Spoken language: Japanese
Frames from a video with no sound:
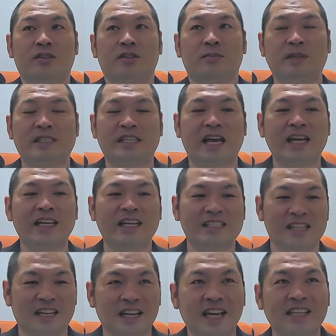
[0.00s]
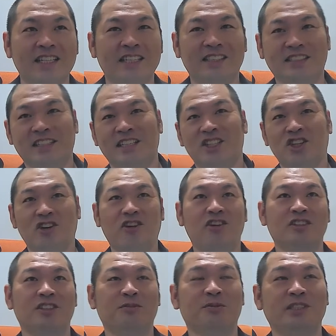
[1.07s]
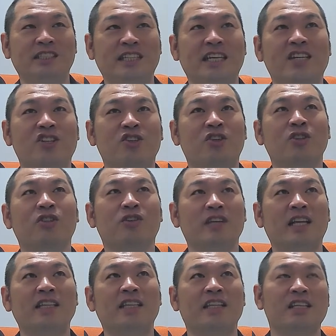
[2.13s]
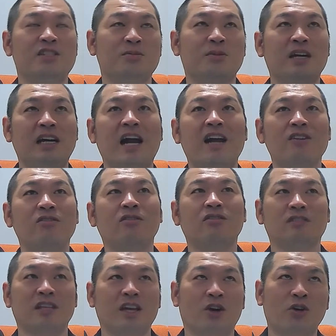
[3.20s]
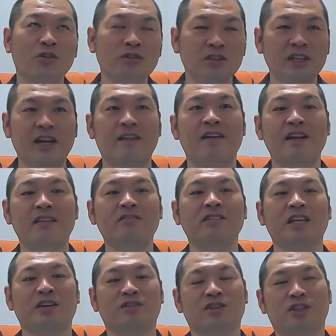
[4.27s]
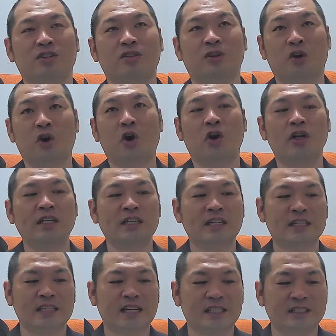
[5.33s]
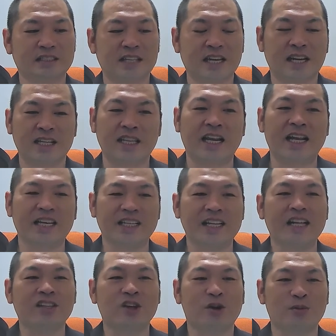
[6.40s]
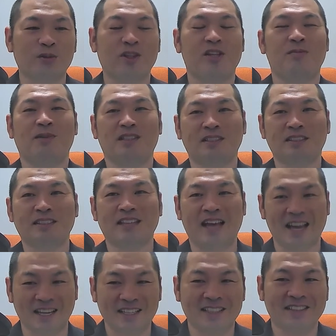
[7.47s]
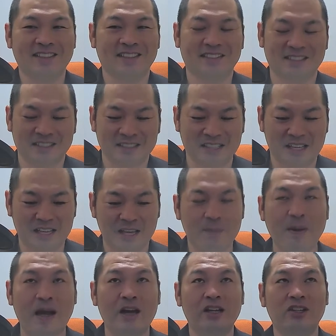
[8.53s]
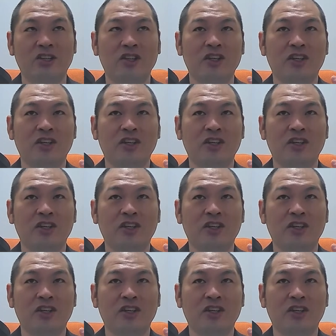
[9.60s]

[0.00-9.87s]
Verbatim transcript: まあ、懺悔じゃないですけど、自分にできることをやってて、自分が変わることで本当に変われるんだよっていうのを、なんか伝えれたらいいなと思ってます。はい。ね、やっぱあの、